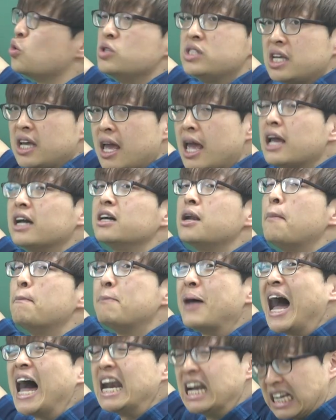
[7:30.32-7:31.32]
존재의 그런
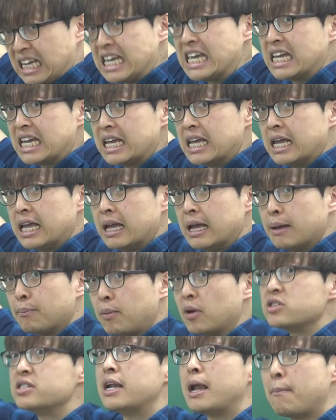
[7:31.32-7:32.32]
반응이
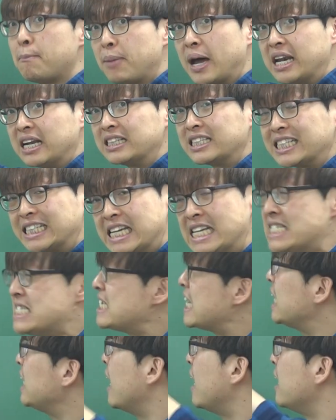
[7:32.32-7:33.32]
벗어난 반응, 즉
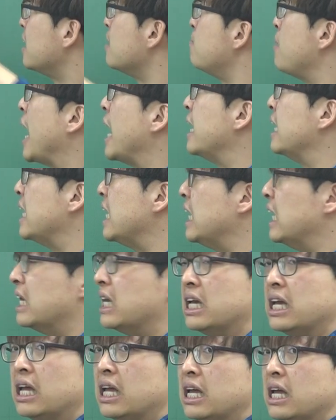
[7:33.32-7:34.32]
흰색이란 그 반응이